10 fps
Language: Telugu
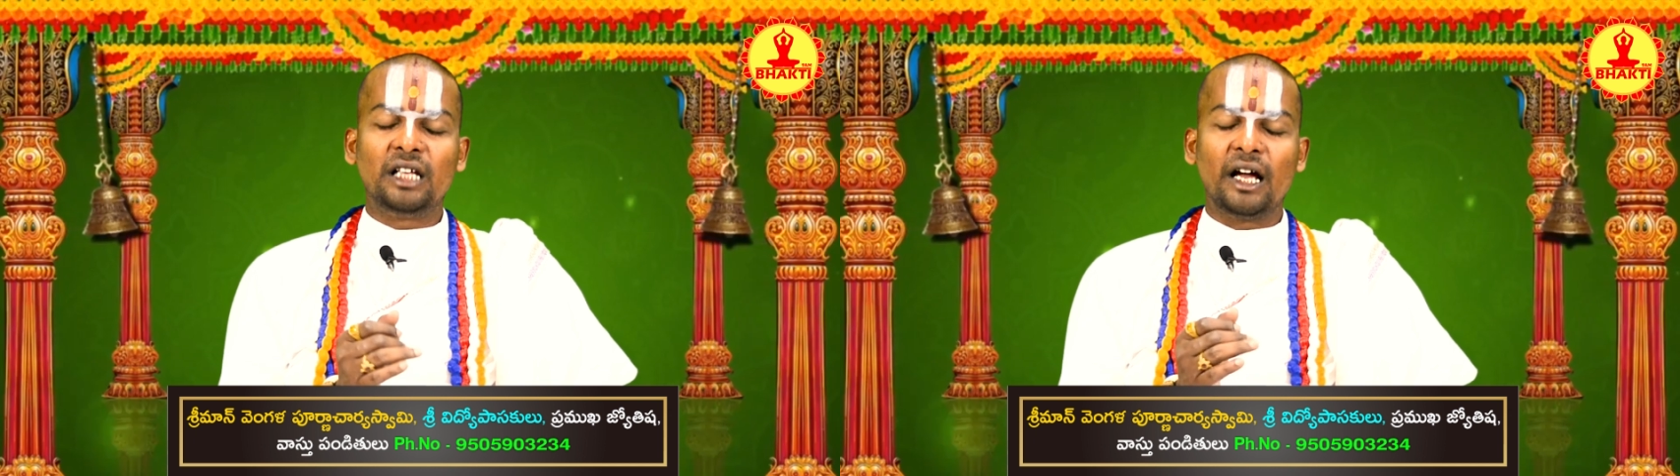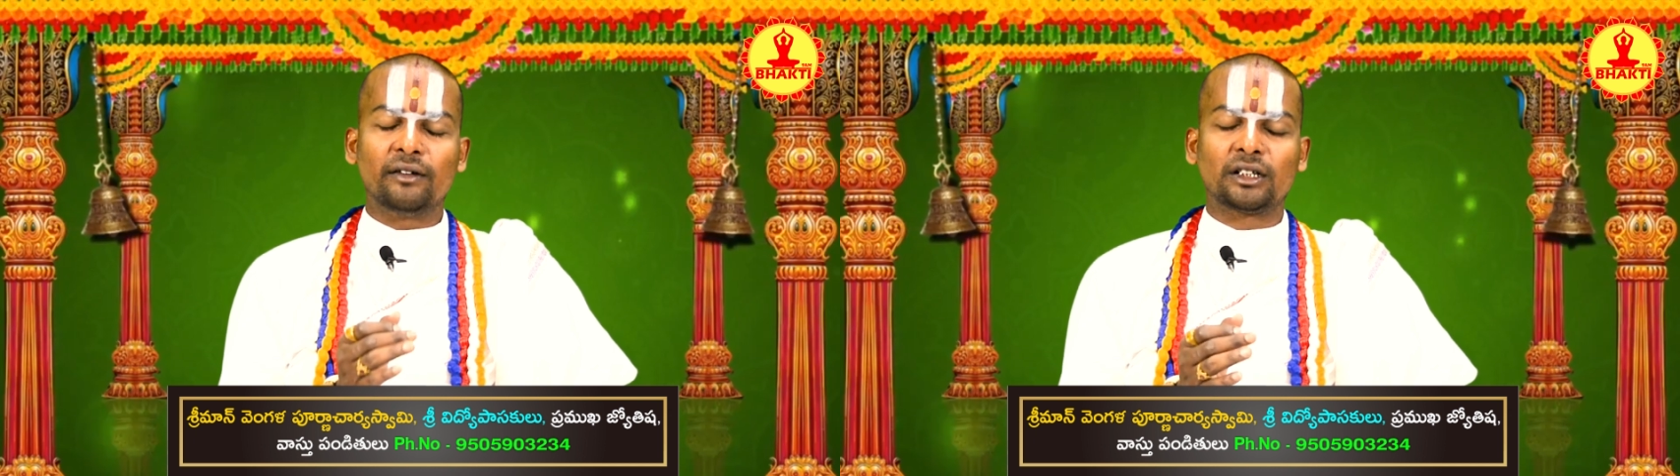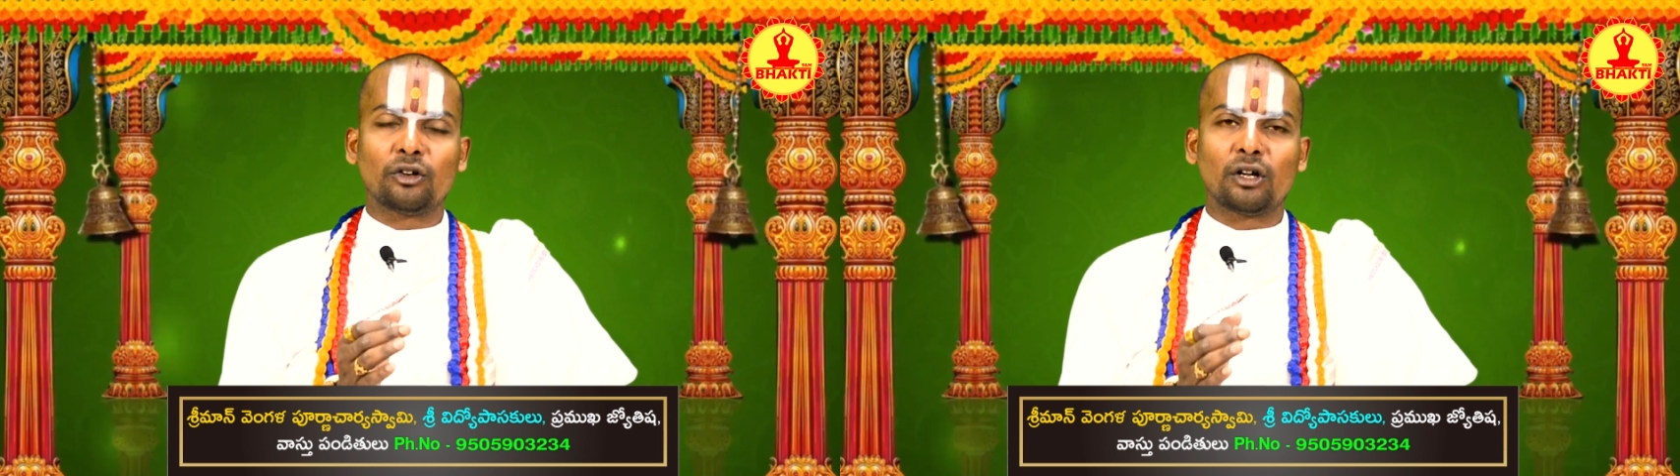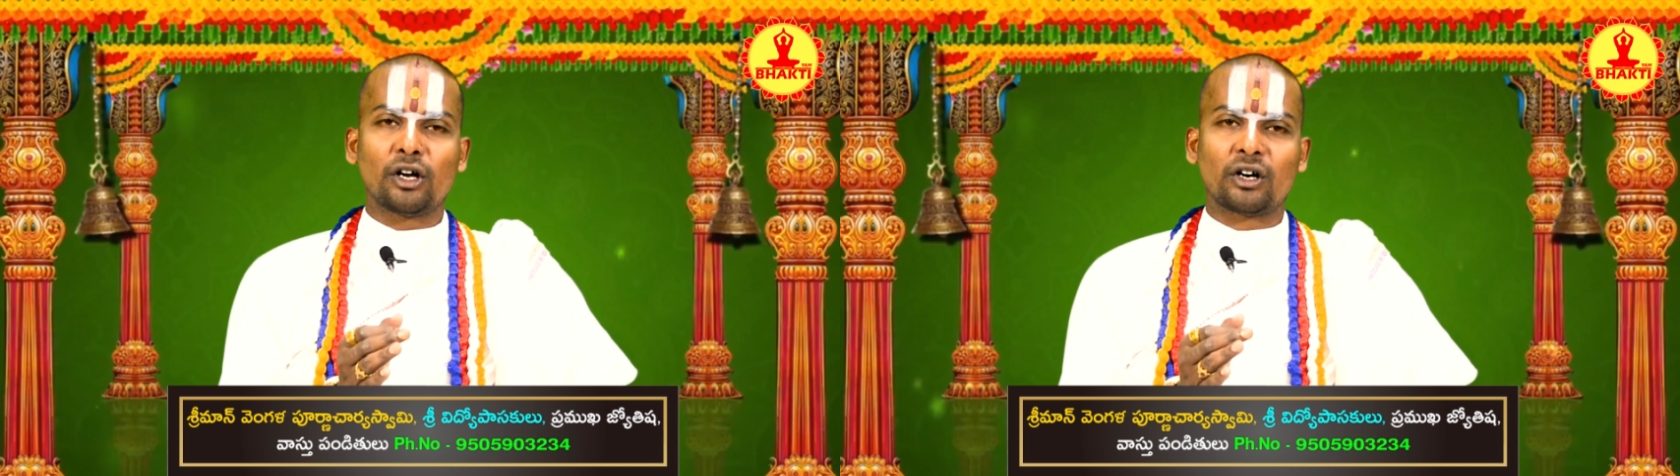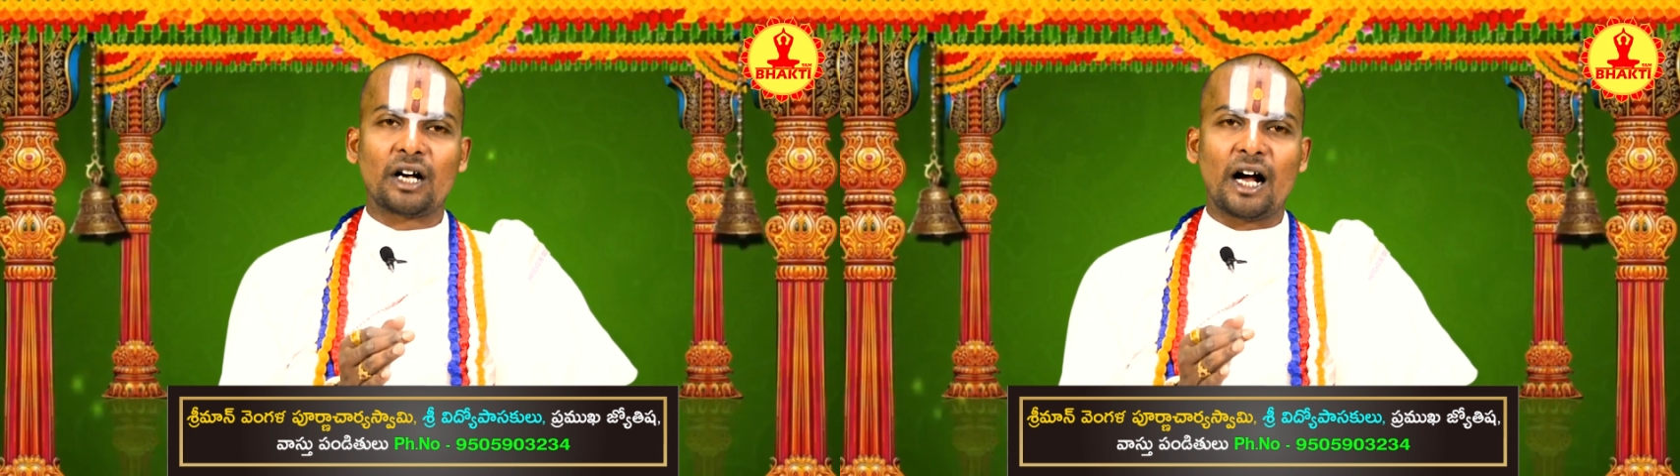దేవతల
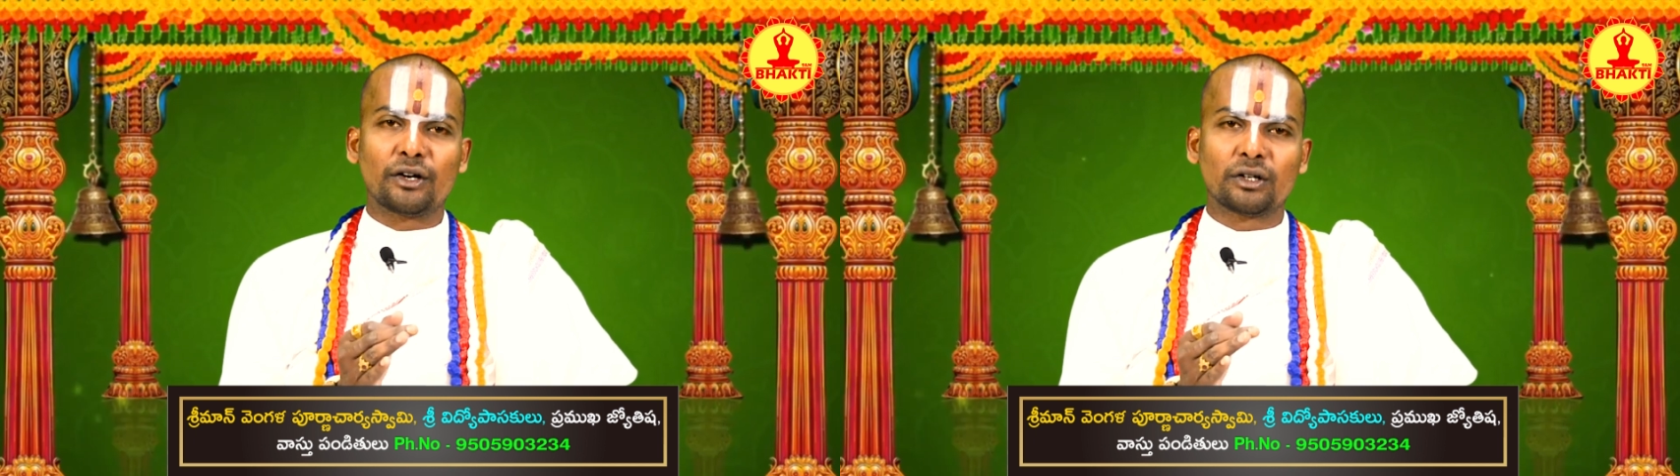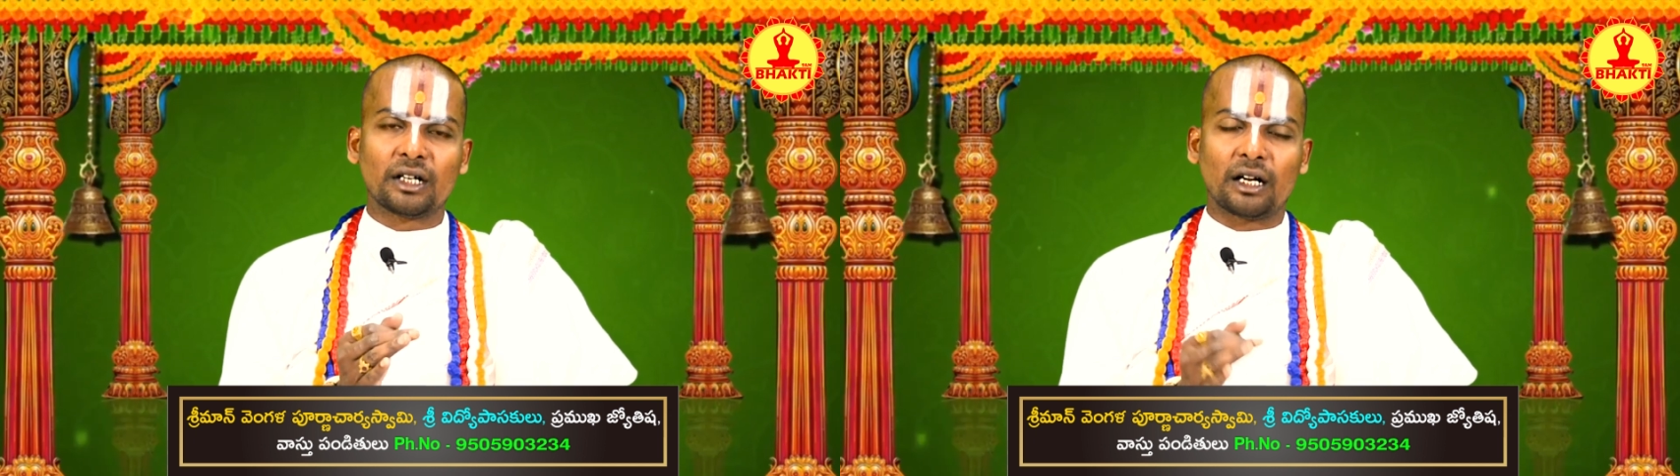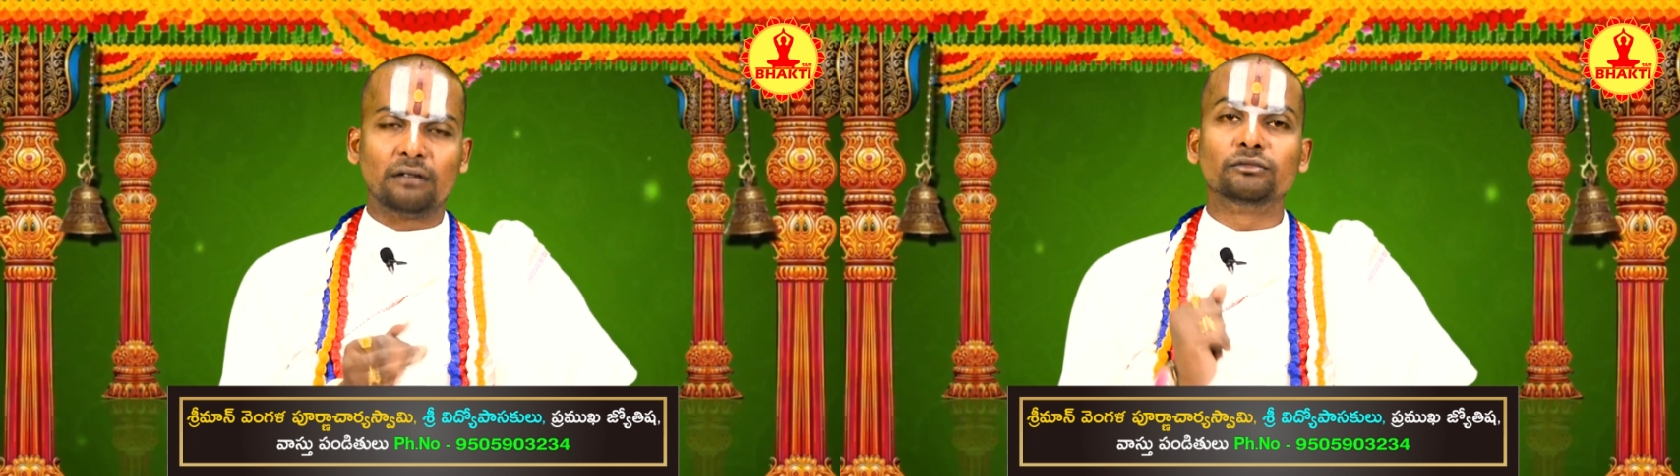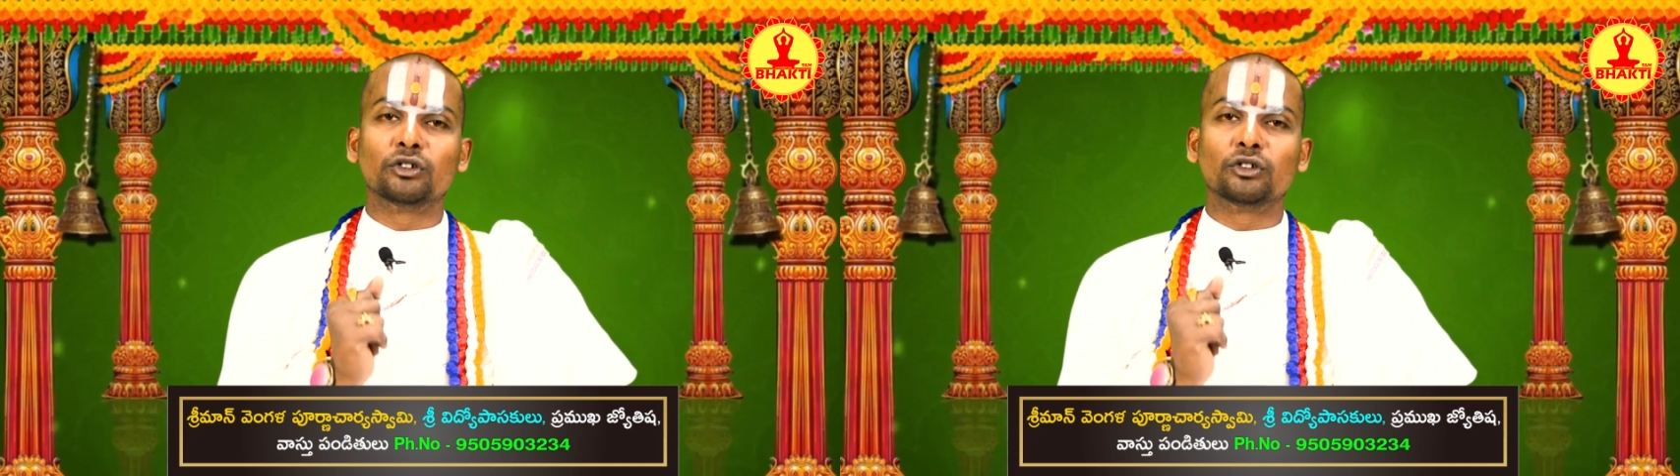యొక్క అనుగ్రహం